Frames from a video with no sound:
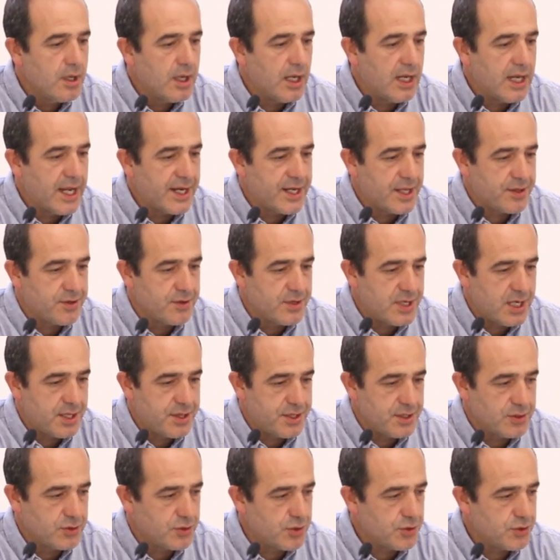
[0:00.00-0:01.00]
en la Nacional
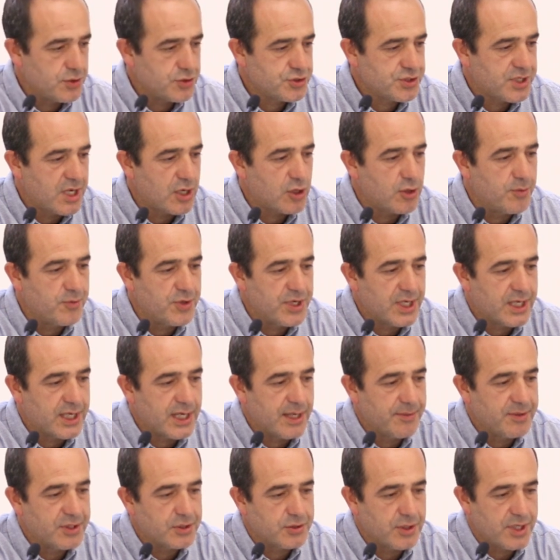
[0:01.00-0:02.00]
102 que
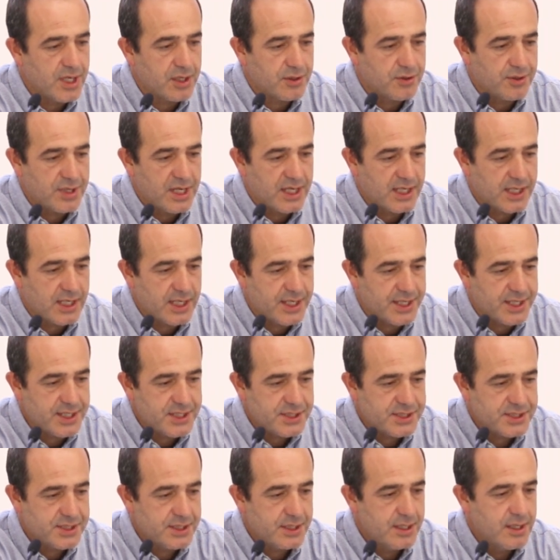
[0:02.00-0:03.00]
comunica Vitoria con
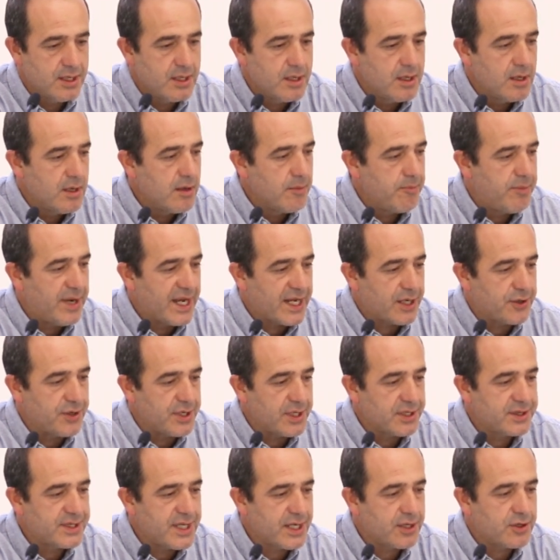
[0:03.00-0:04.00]
Anclares para
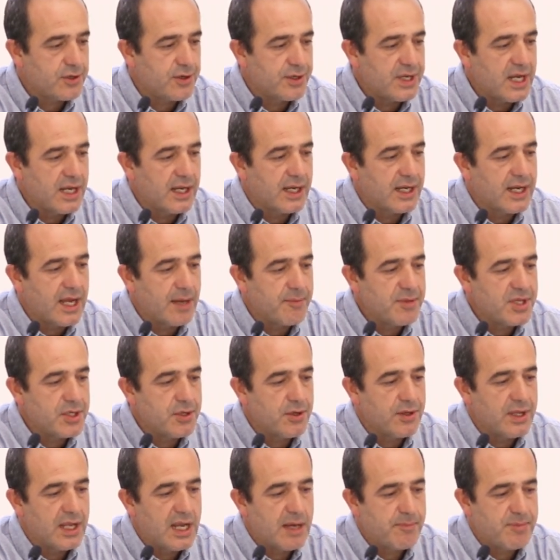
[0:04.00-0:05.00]
conectar con el
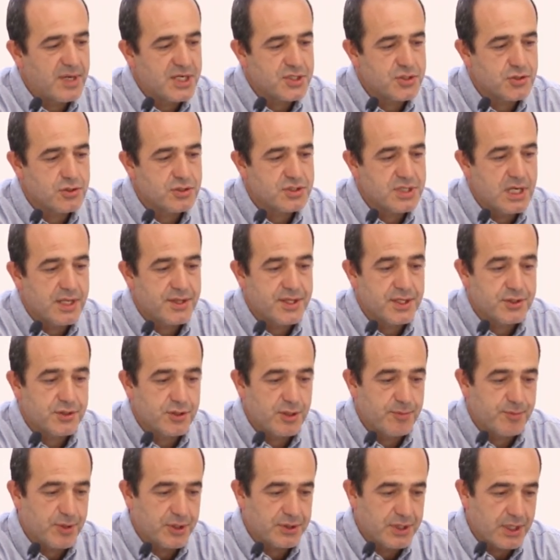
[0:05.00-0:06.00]
camino de La Pasos, el
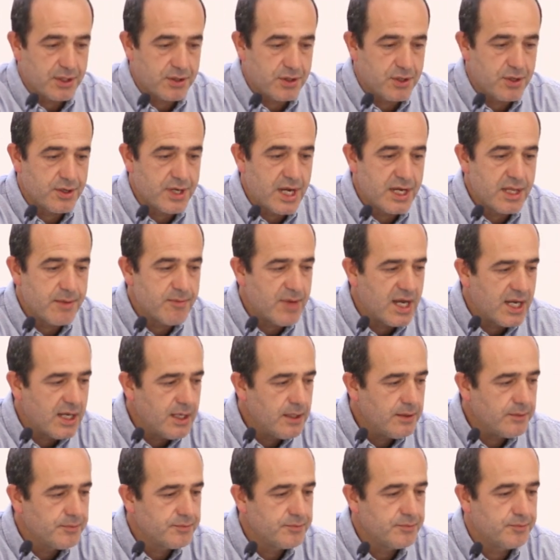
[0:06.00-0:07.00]
Centro de Protección Animal,
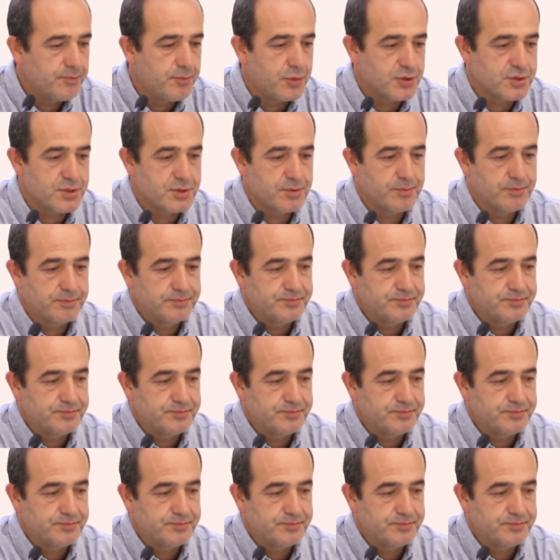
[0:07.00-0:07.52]
pues,